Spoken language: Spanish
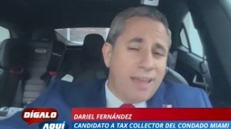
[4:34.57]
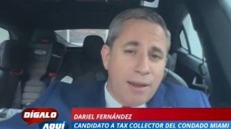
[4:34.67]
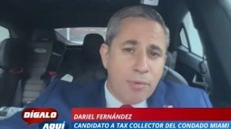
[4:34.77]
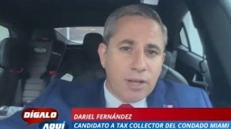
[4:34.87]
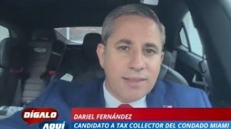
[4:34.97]

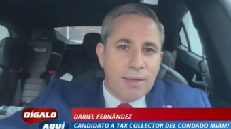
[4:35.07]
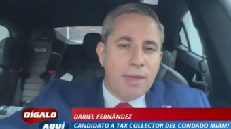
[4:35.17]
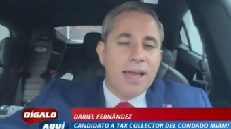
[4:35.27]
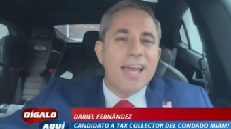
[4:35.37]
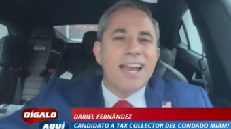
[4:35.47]
Queremos traer
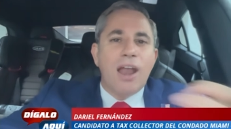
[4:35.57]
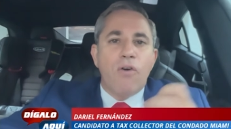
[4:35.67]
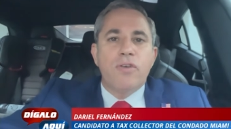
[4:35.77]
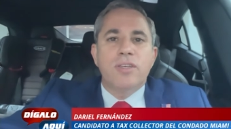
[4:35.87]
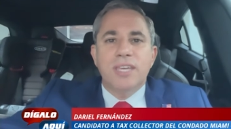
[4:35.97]
también la
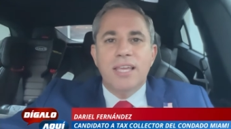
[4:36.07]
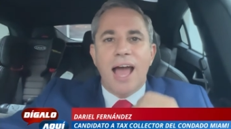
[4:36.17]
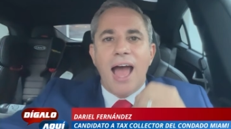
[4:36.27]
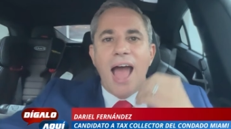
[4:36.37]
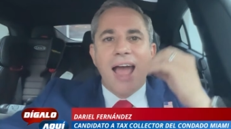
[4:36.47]
oficina